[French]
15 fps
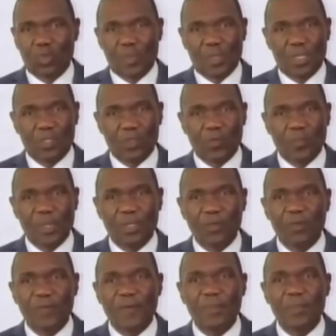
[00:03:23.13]
Je pense aux
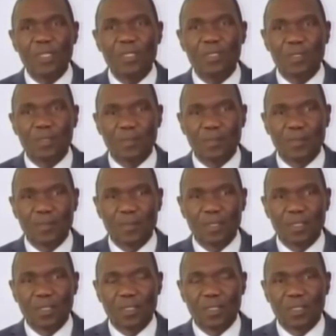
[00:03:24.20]
mères de famille,
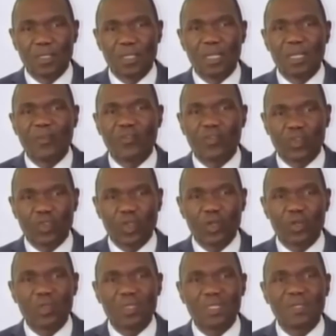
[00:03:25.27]
qui élèvent
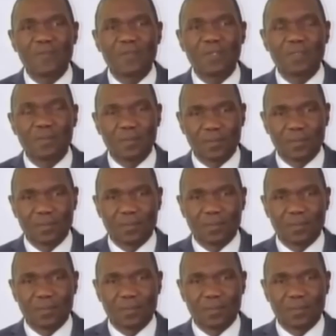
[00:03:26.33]
seuls leurs enfants.